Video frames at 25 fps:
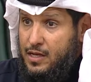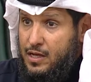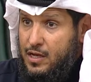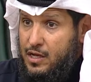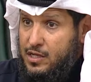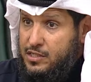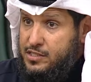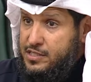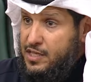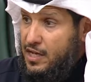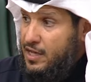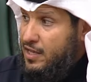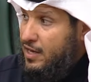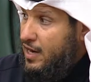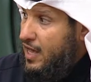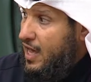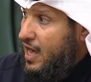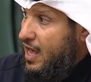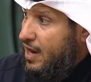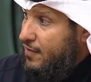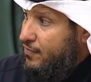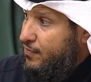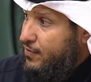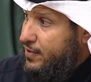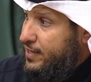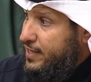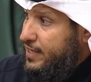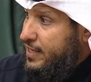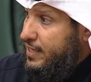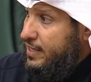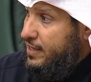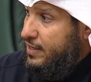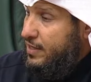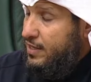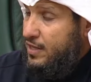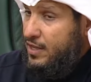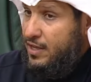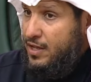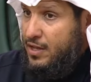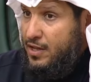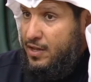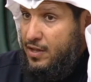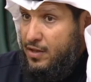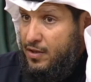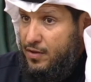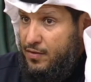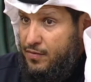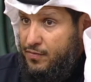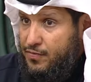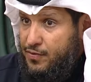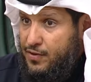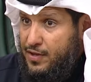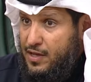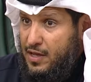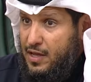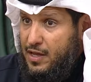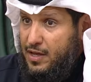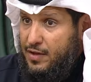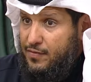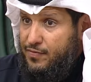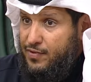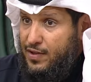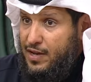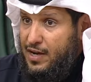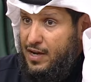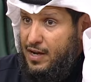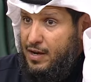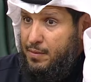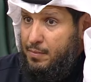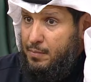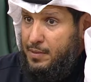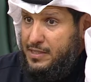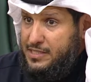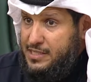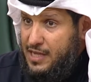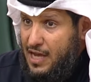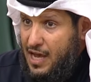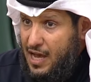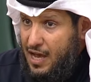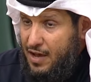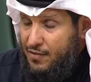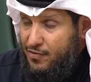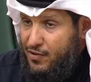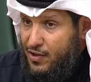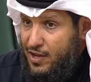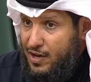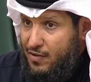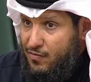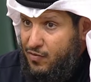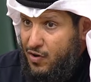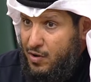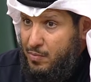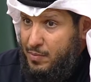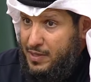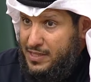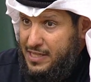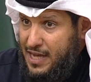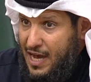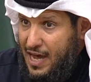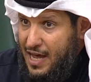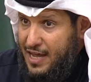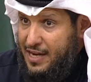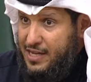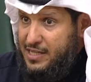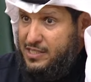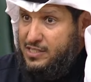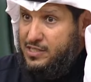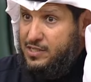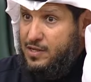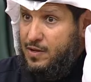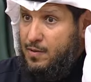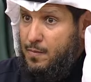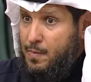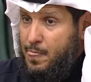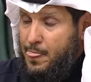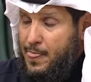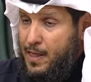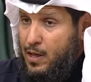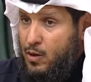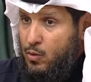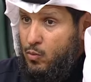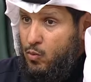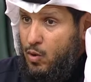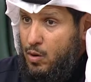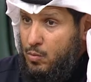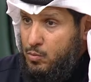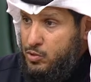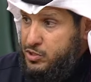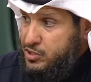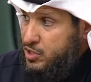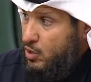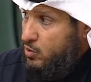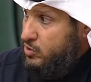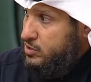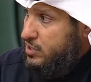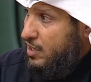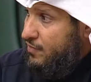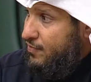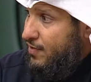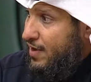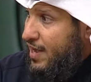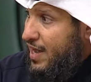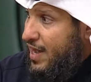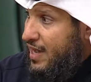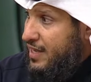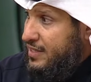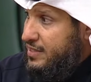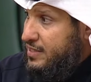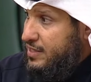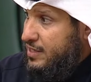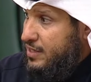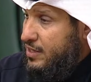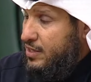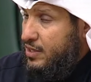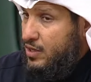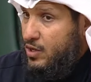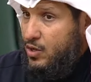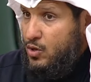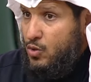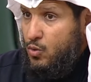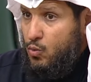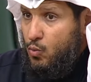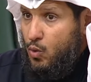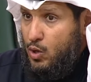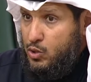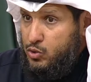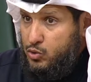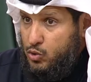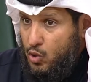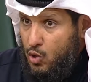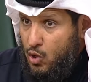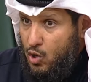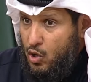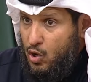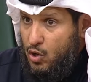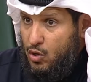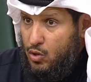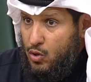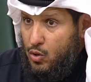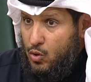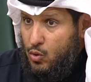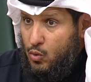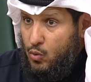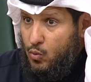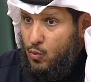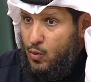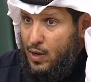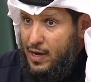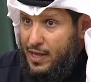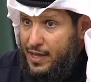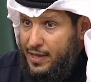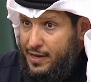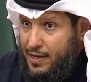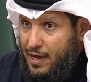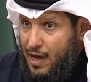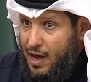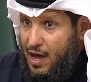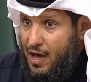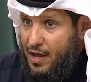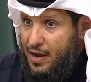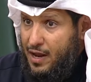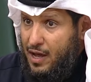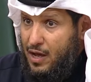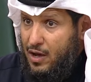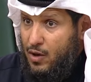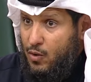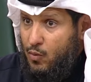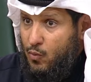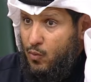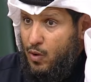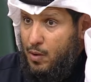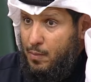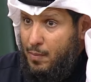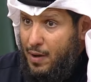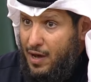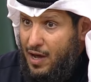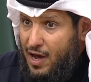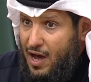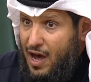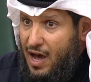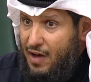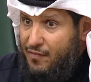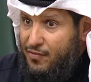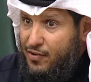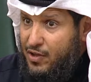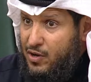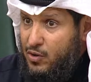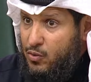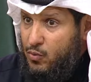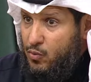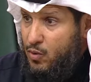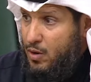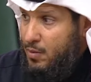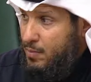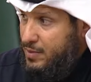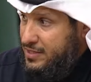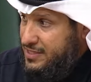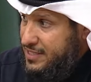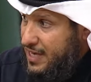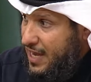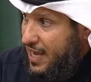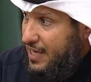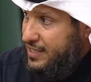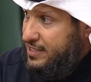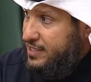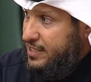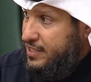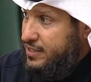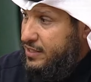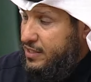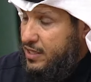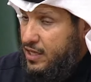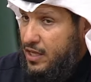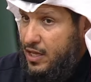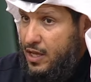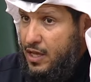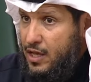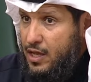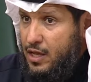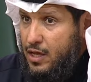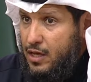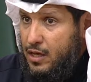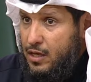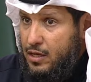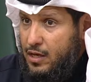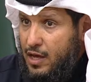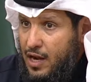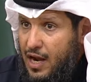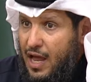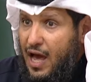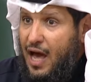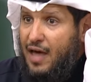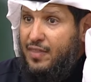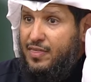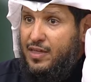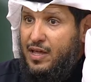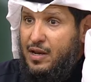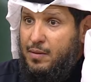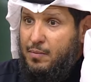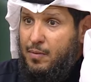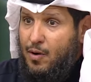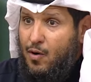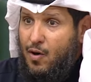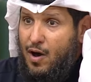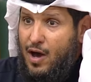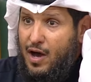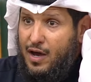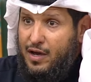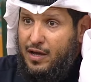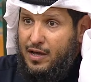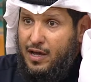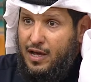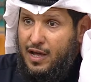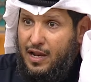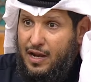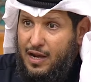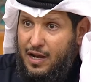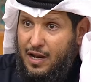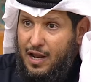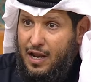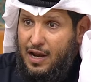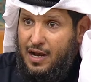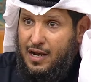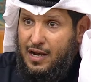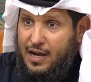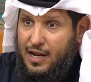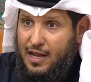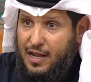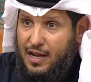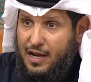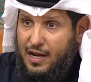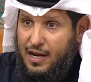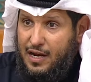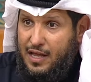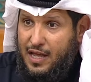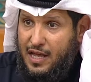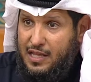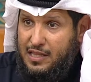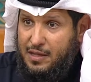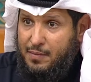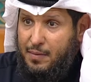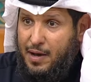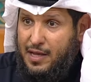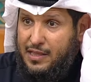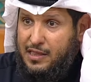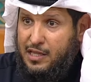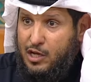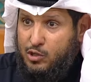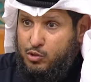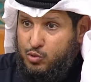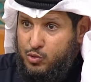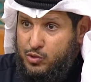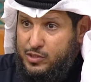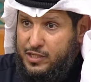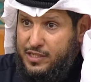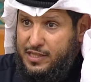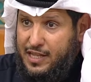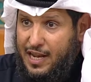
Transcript: استقرار في في في المسا في المدارس والمستوصفات والطرق والإنارة والمغافر والمساجد كل هذه المواقع الخدمات لا توجد